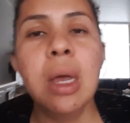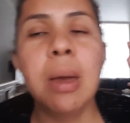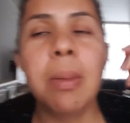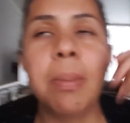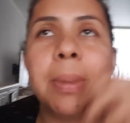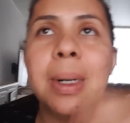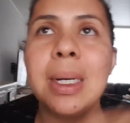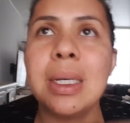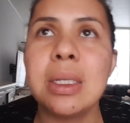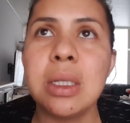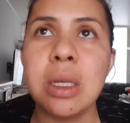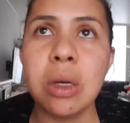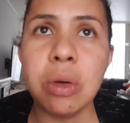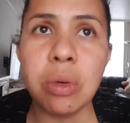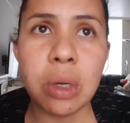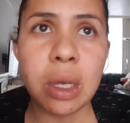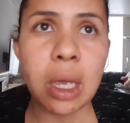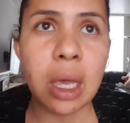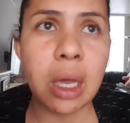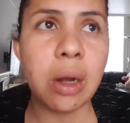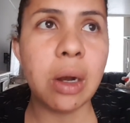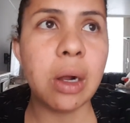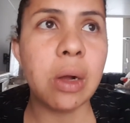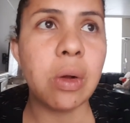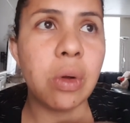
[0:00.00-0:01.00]
Mas eu
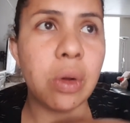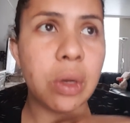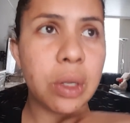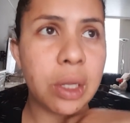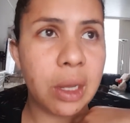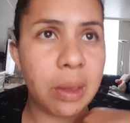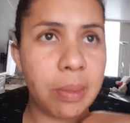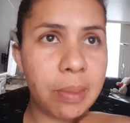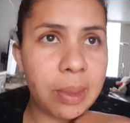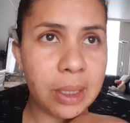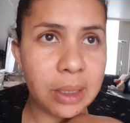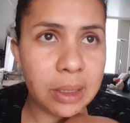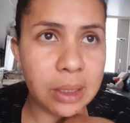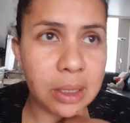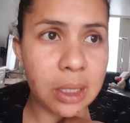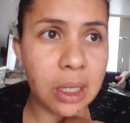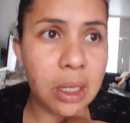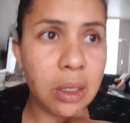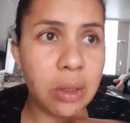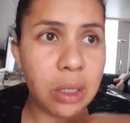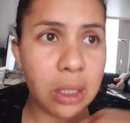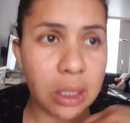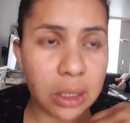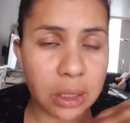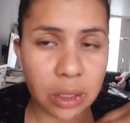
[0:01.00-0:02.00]
quero acordar mais
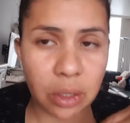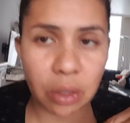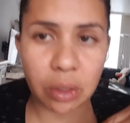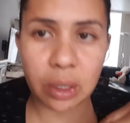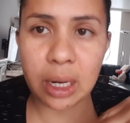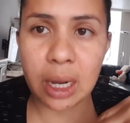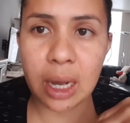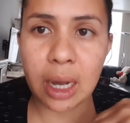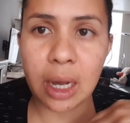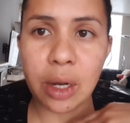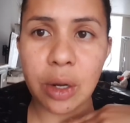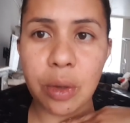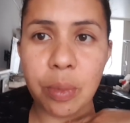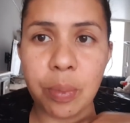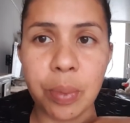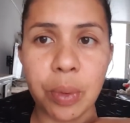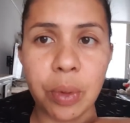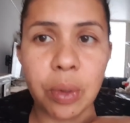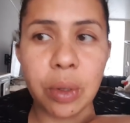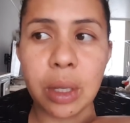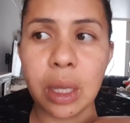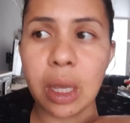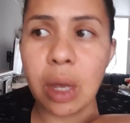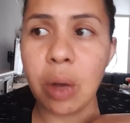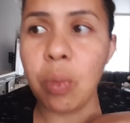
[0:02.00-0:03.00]
cedo, esse horário,
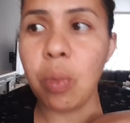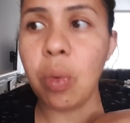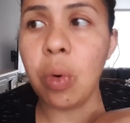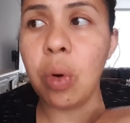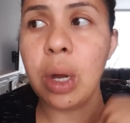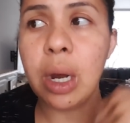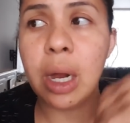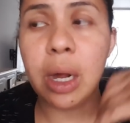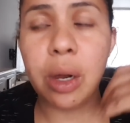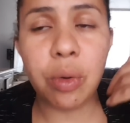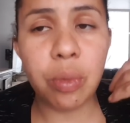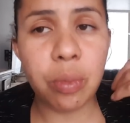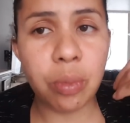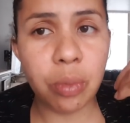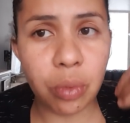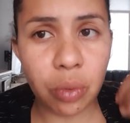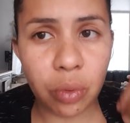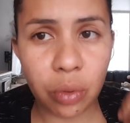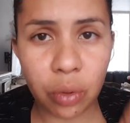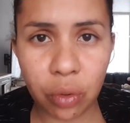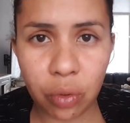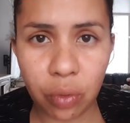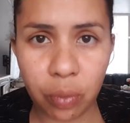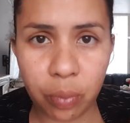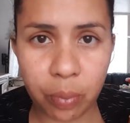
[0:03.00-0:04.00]
porque é um horário
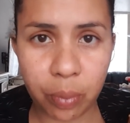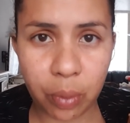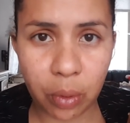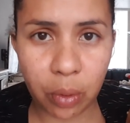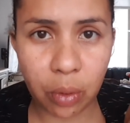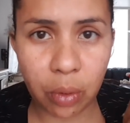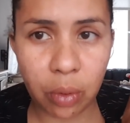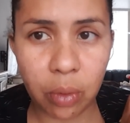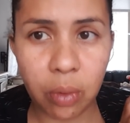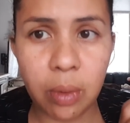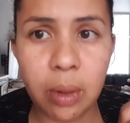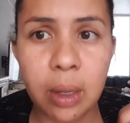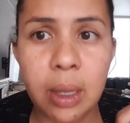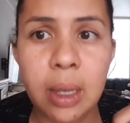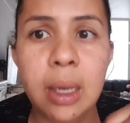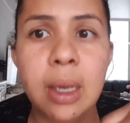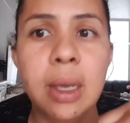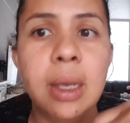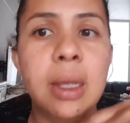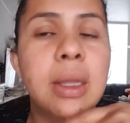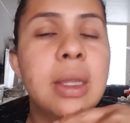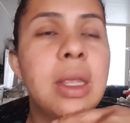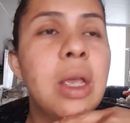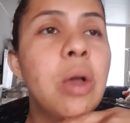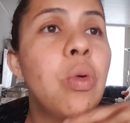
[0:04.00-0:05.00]
muito bom.
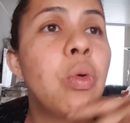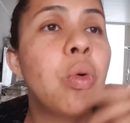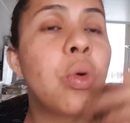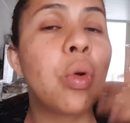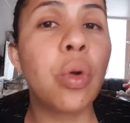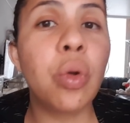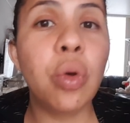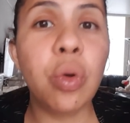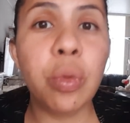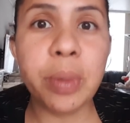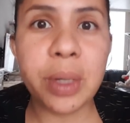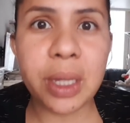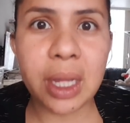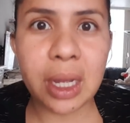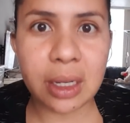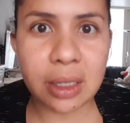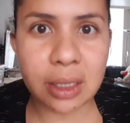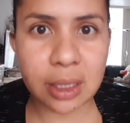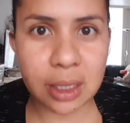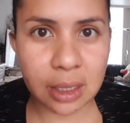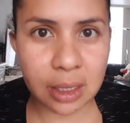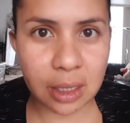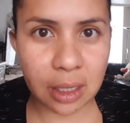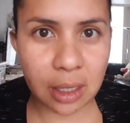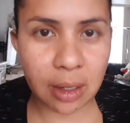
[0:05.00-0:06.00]
Tem um clube das
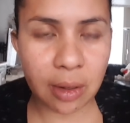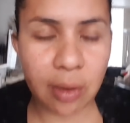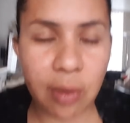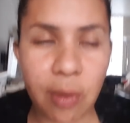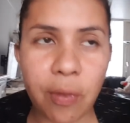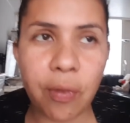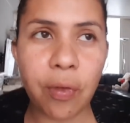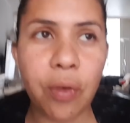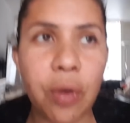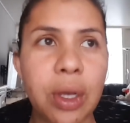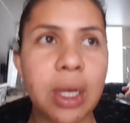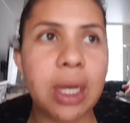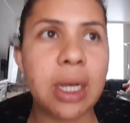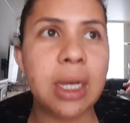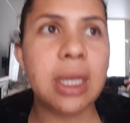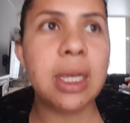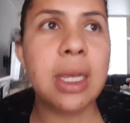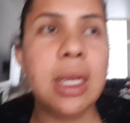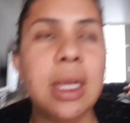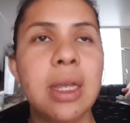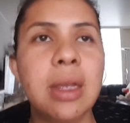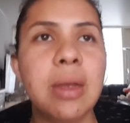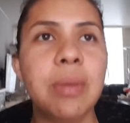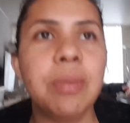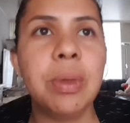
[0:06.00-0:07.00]
5. Foi
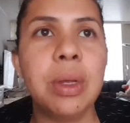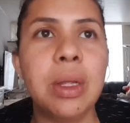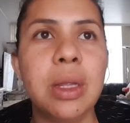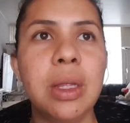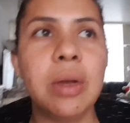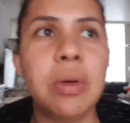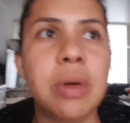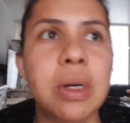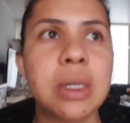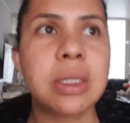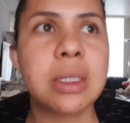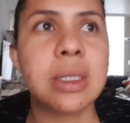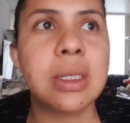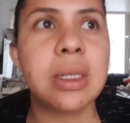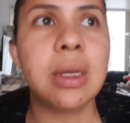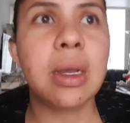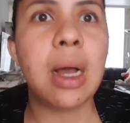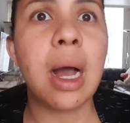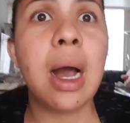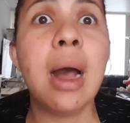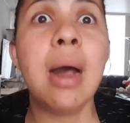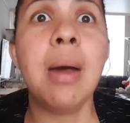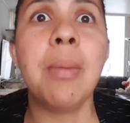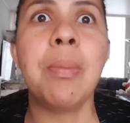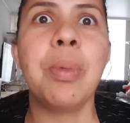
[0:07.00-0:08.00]
aí que me deu assim:
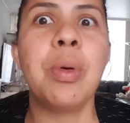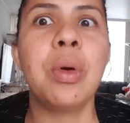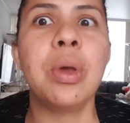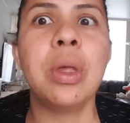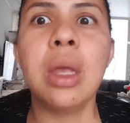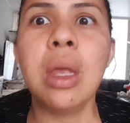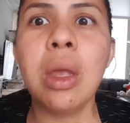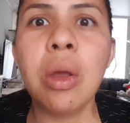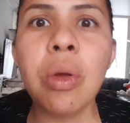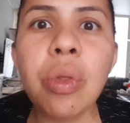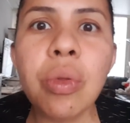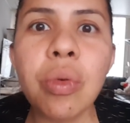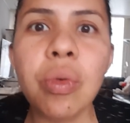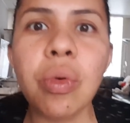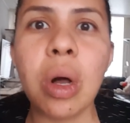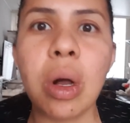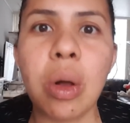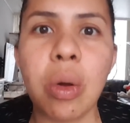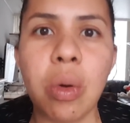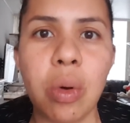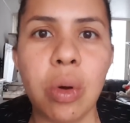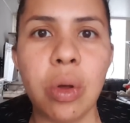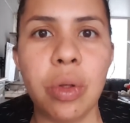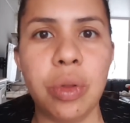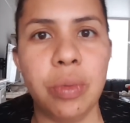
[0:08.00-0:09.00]
ah, por que, que eu não
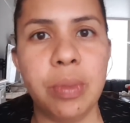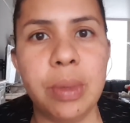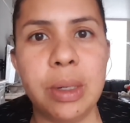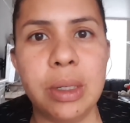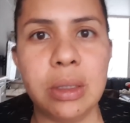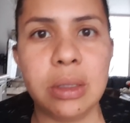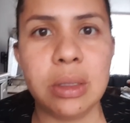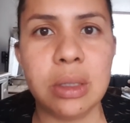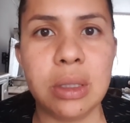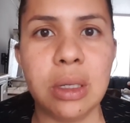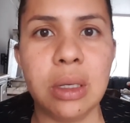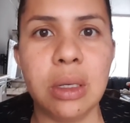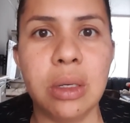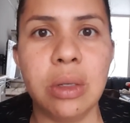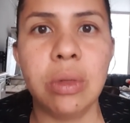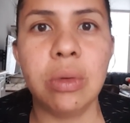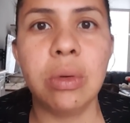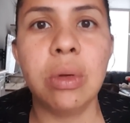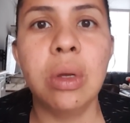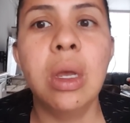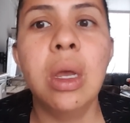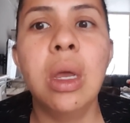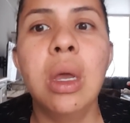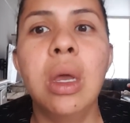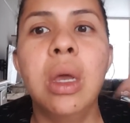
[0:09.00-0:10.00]
acordo mais cedo?